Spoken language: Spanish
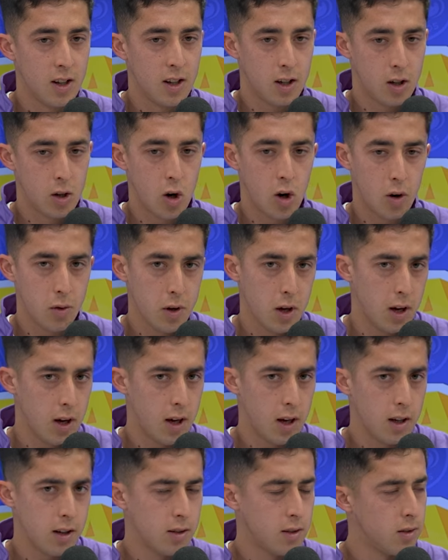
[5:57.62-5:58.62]
No,
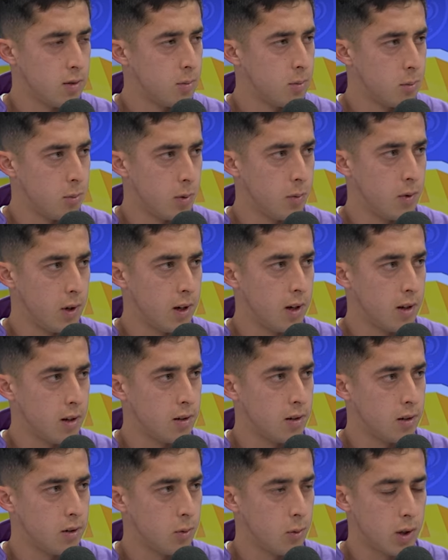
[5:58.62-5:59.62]
bien,
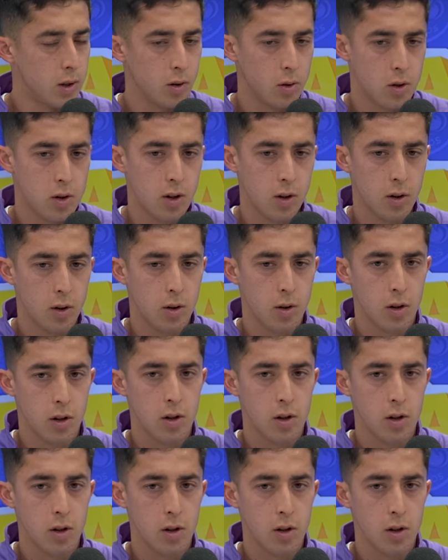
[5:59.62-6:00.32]
Bien, cuando chico,